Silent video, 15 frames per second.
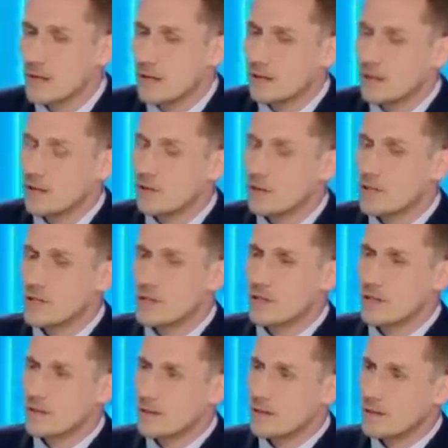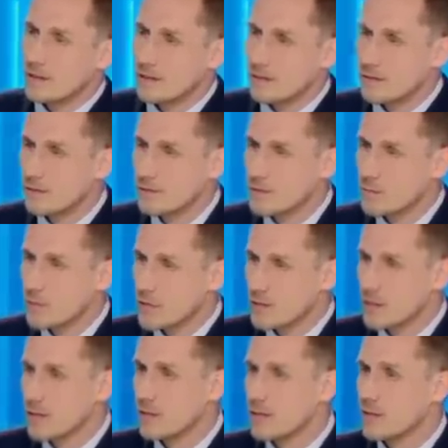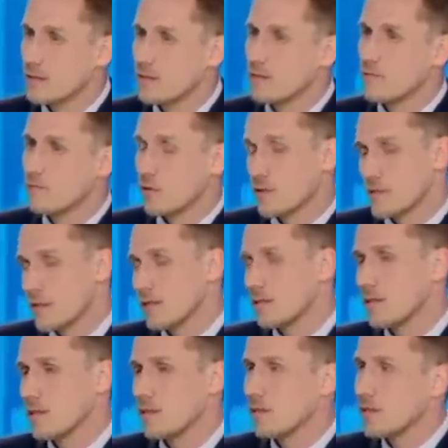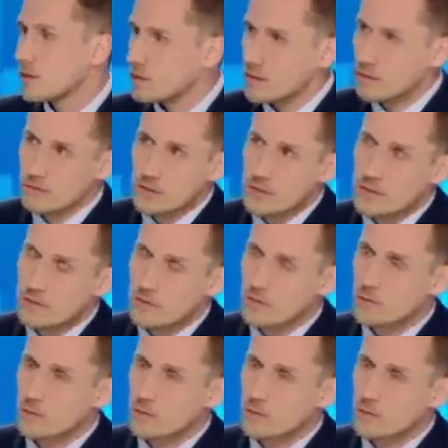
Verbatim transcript: e, niekoniecznie na wzmacnianie wojska, tylko na rozdawnictwo,